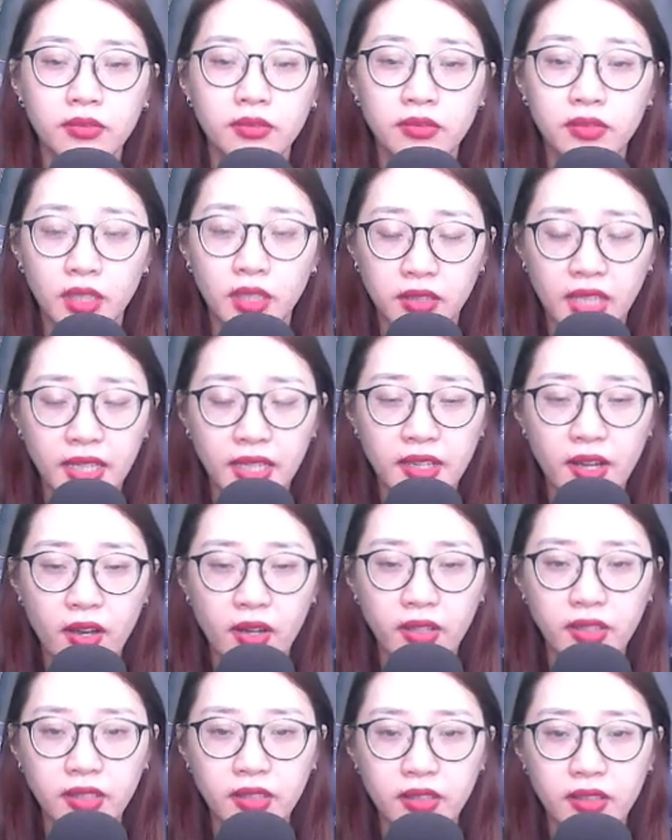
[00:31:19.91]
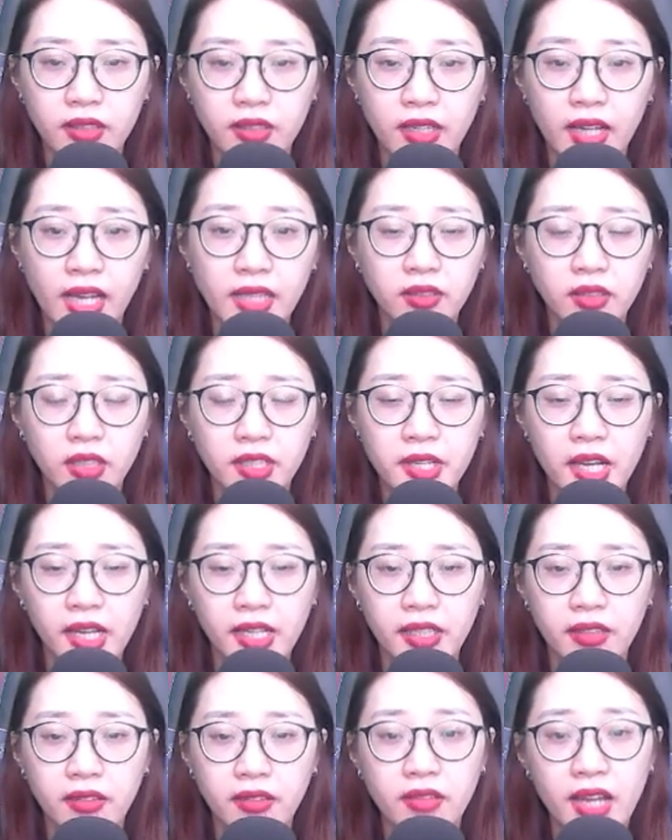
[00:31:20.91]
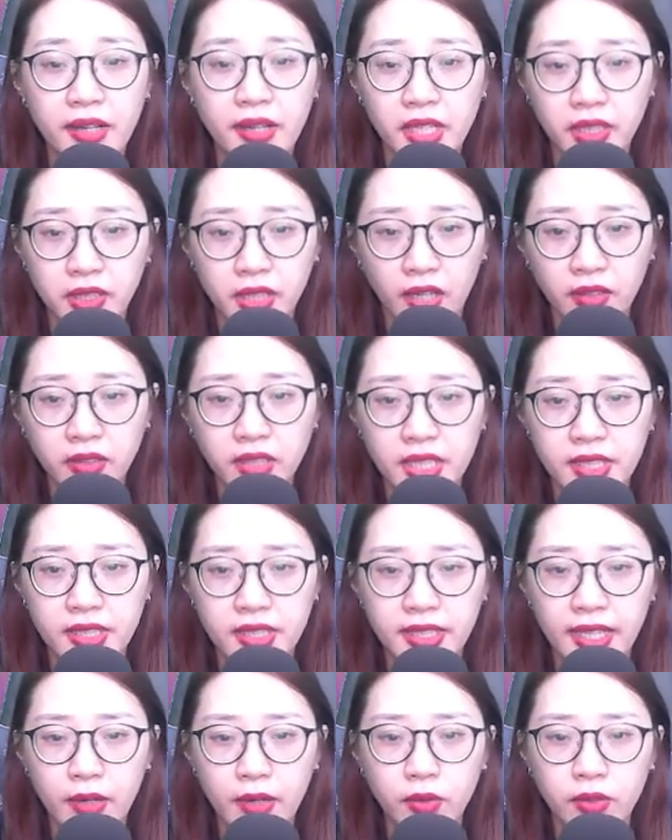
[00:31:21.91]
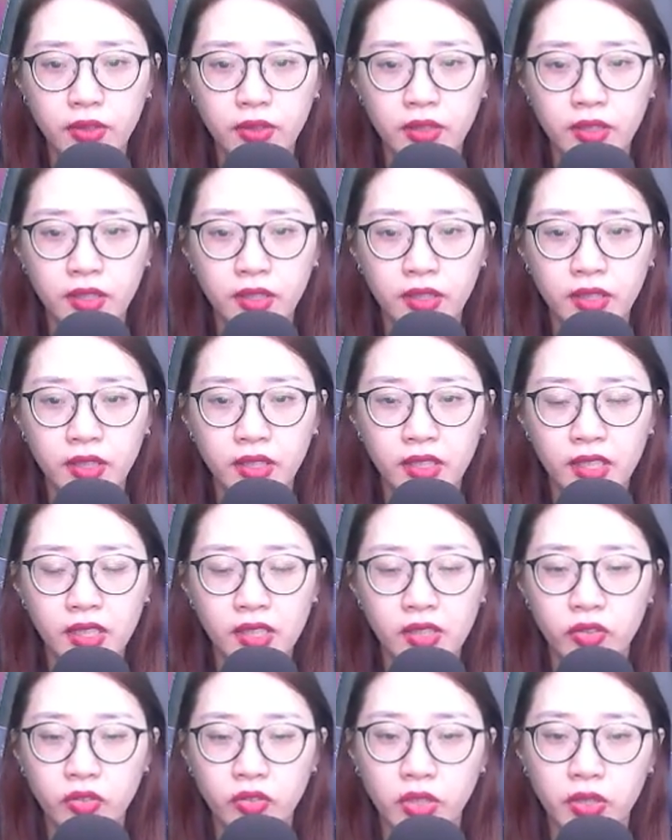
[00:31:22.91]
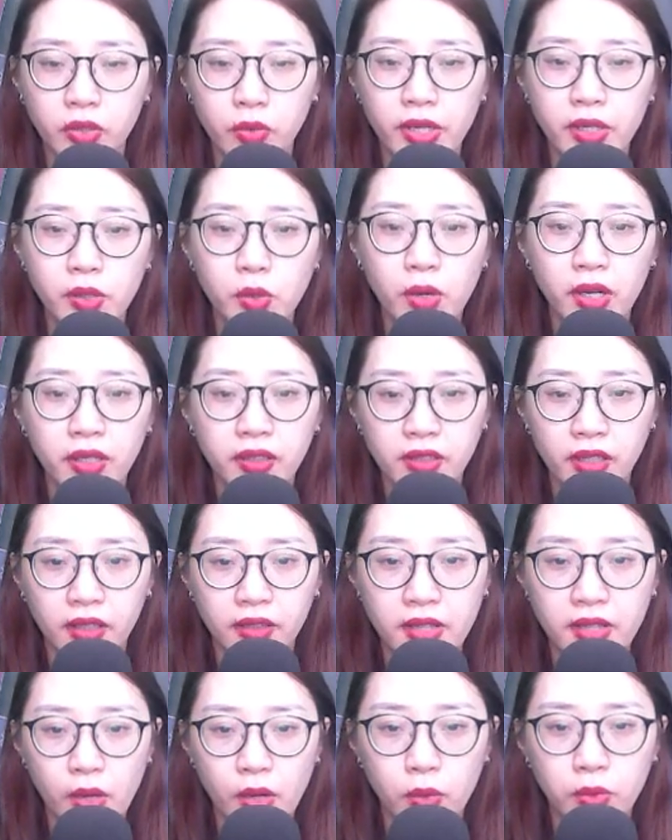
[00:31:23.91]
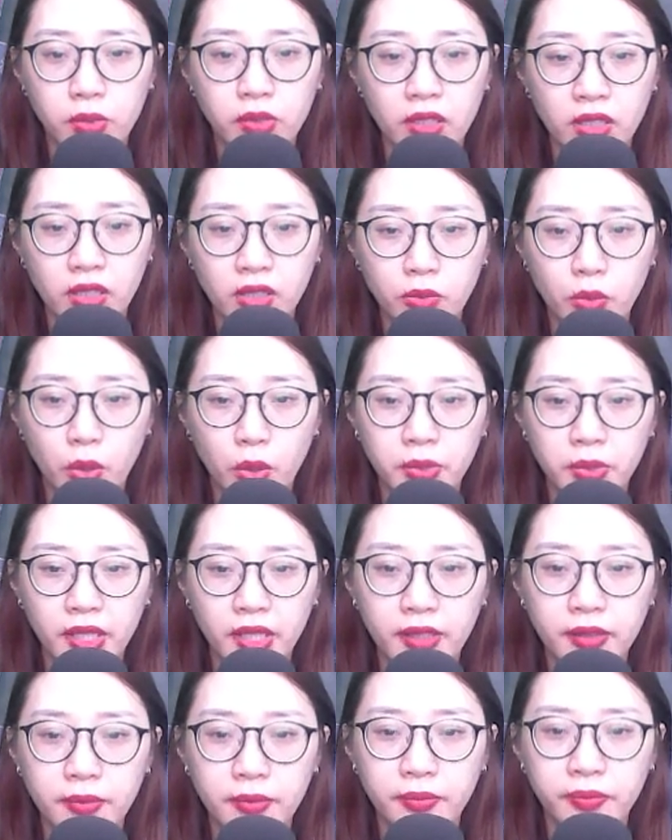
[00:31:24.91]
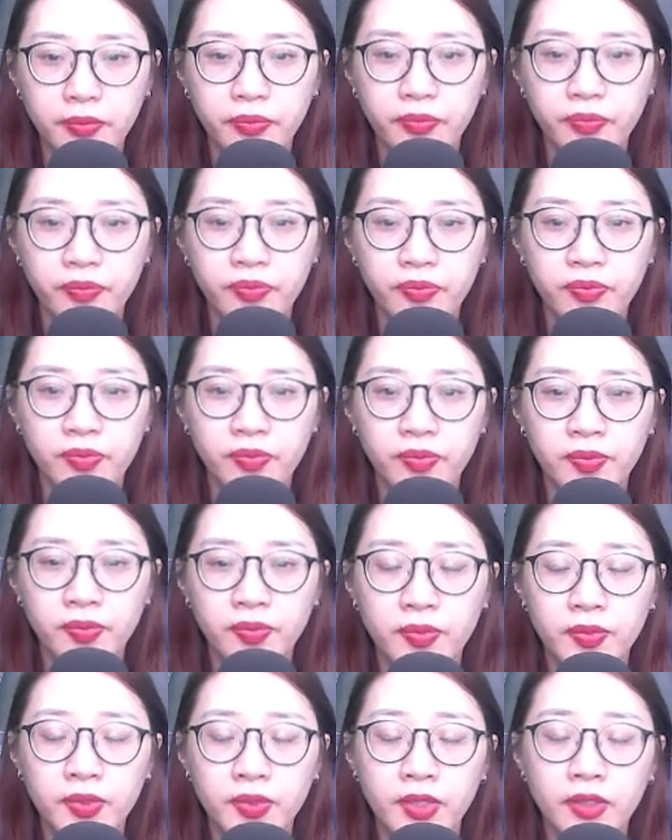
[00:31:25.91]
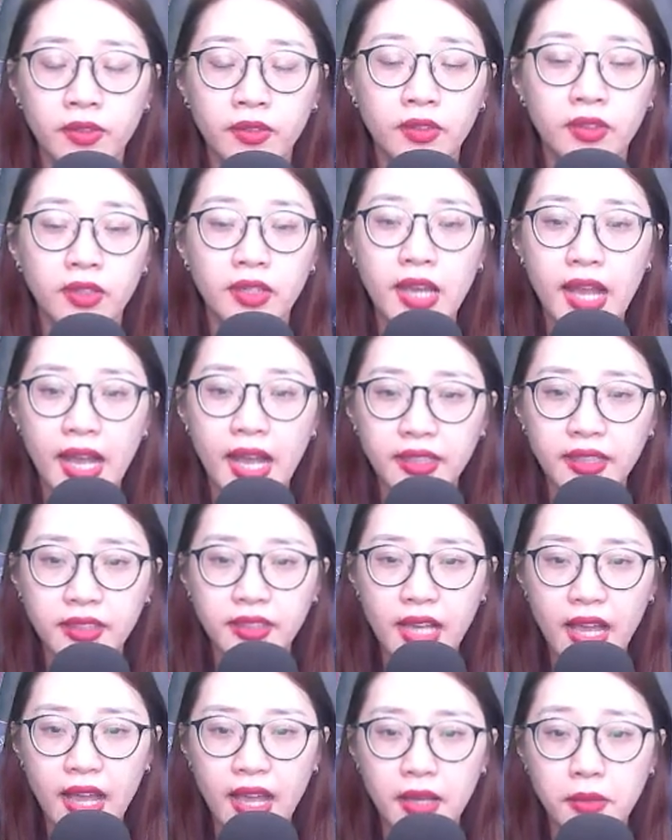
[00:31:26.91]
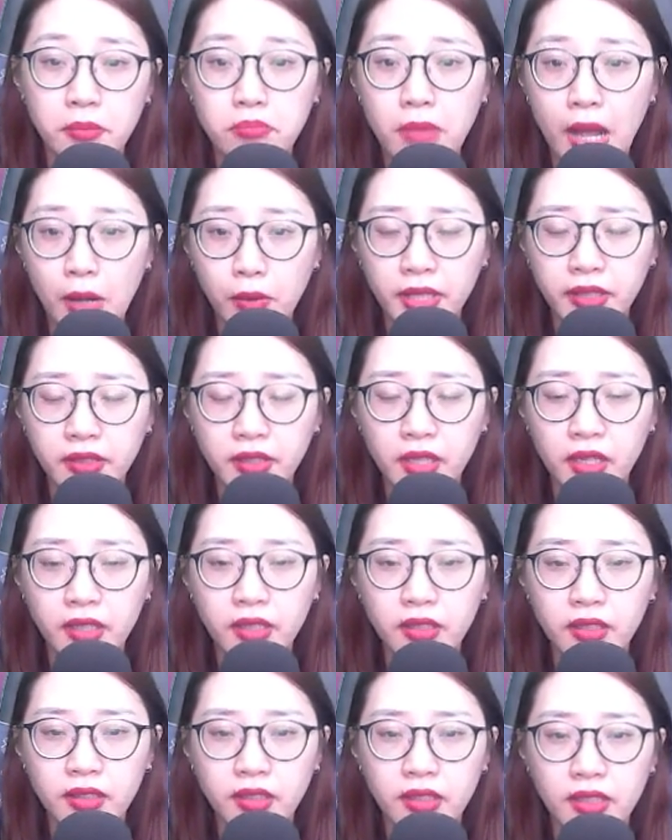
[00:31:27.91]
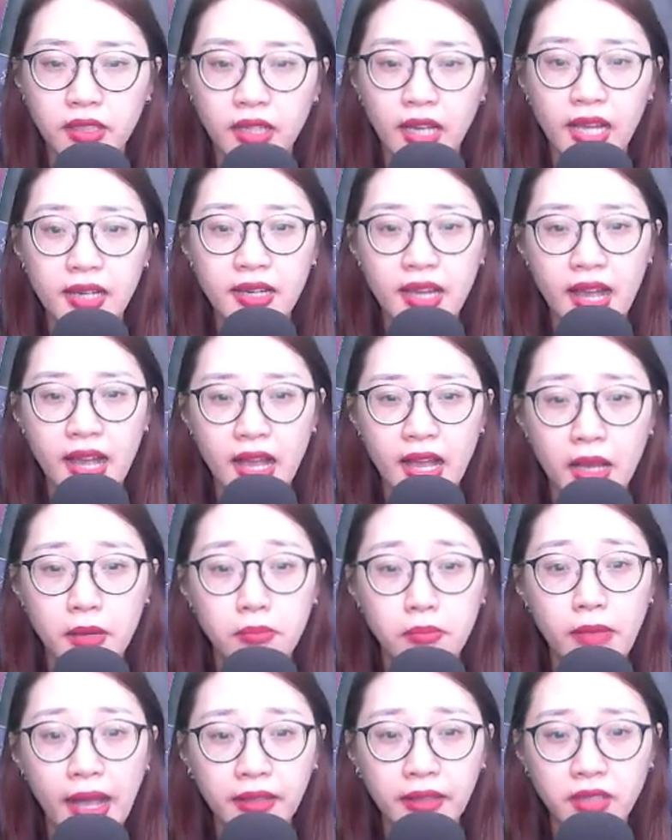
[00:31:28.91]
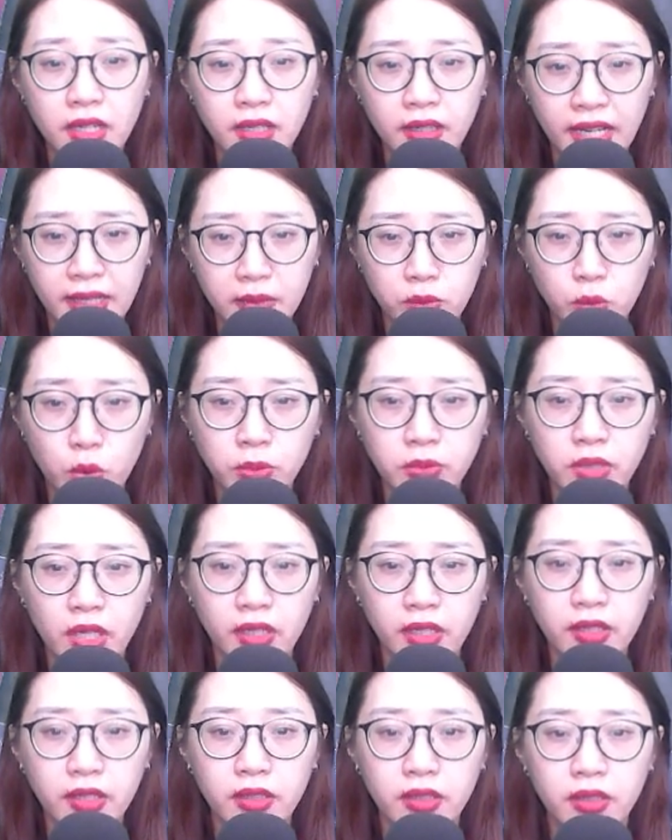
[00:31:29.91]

Tự Thanh nói, anh tới đây là để tỏ tình sao? Tưởng Nguyên Quân gật đầu ừ một tiếng. Là anh ta bảo anh tới, hay là bản thân anh muốn tới?